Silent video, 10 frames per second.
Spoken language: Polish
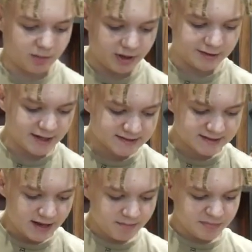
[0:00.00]
dobra,
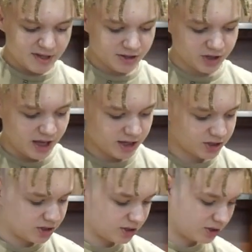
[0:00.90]
następne
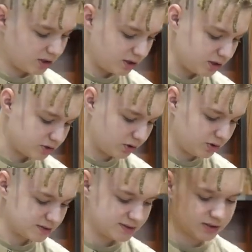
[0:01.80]
rzeczy
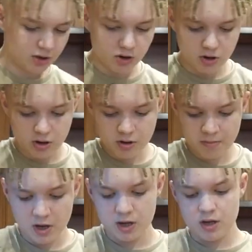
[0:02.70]
to są
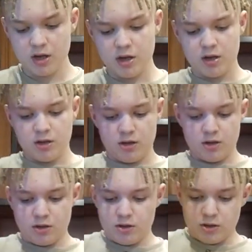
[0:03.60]

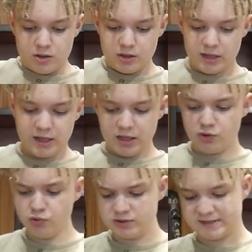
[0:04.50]
y,
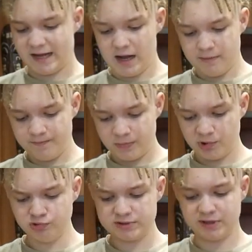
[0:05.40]
chusta
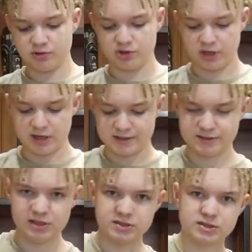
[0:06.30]
Chusta od
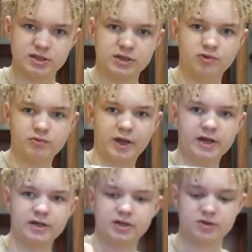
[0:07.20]
Genesis, e,
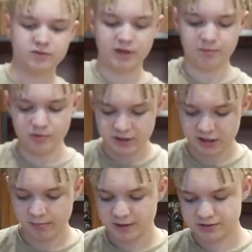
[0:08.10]
tutaj, tutaj mój
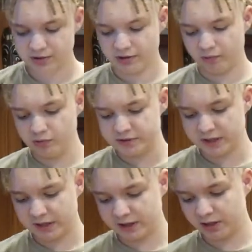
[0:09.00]
tata bardzo chciał
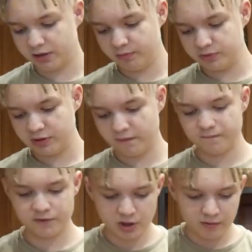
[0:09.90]
chustę, dlatego mu
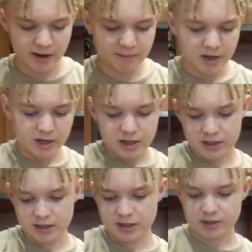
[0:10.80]
ją wziąłem.
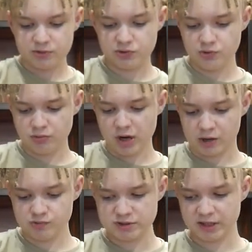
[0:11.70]
E, druga
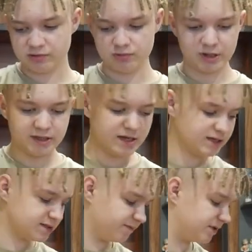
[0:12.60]
chusta tutaj
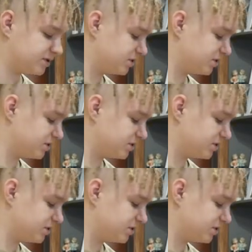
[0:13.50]
jest, więc